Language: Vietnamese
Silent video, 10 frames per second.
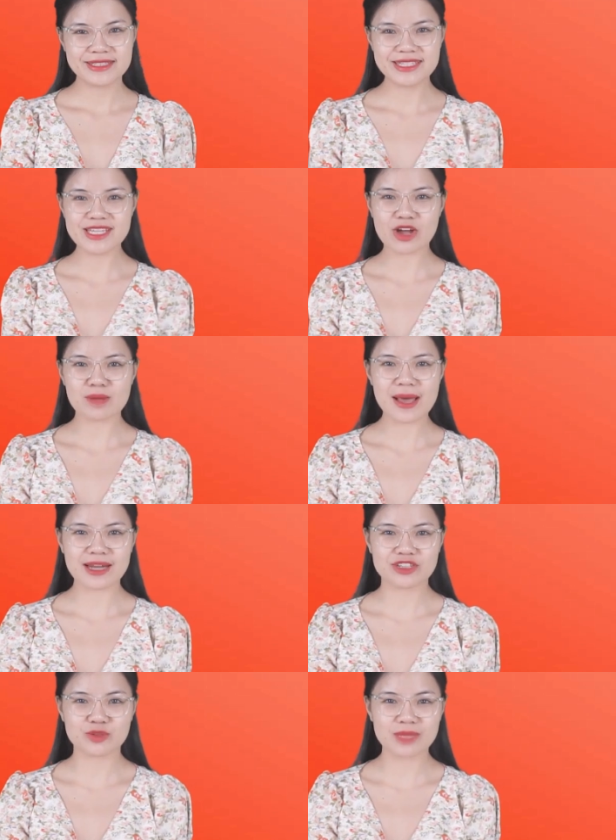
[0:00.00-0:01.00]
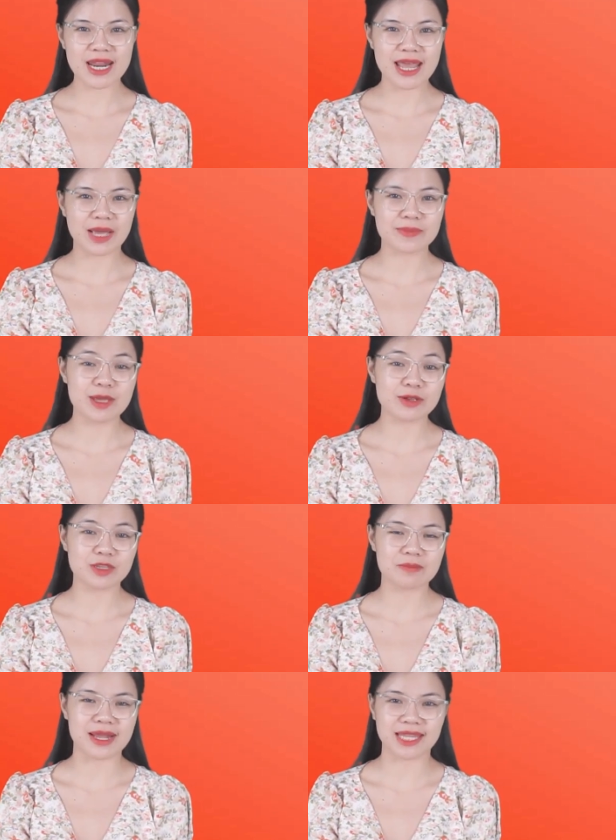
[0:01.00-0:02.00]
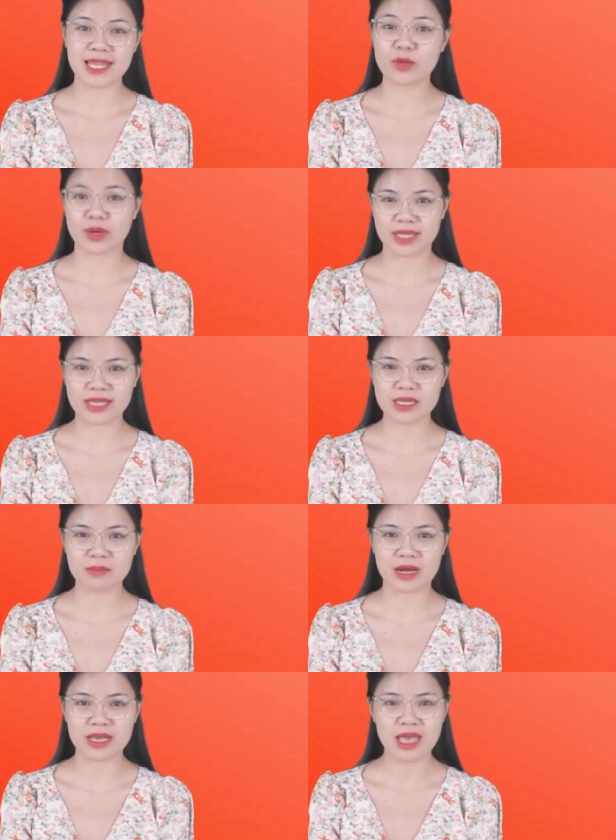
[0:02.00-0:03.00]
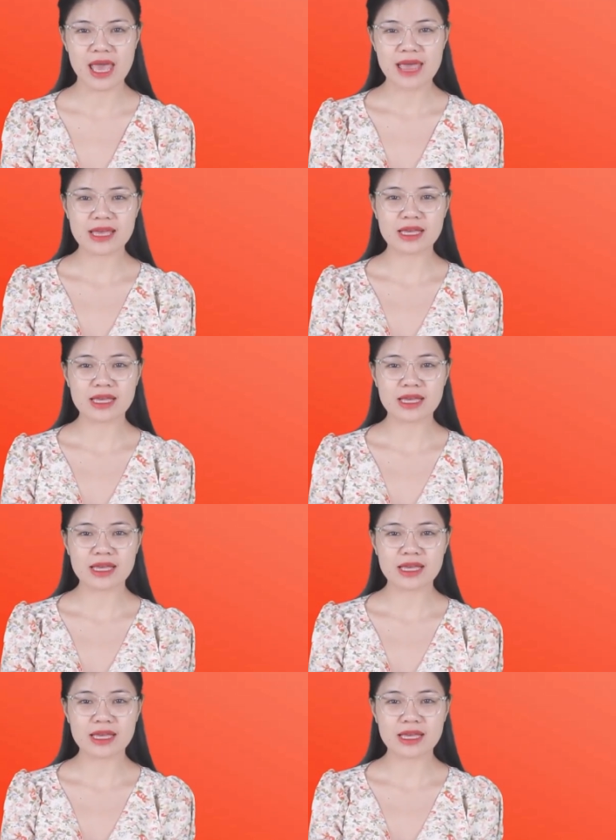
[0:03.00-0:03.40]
Xin chào các bạn, chúng ta lại gặp nhau trong bản tin của tin tức mới,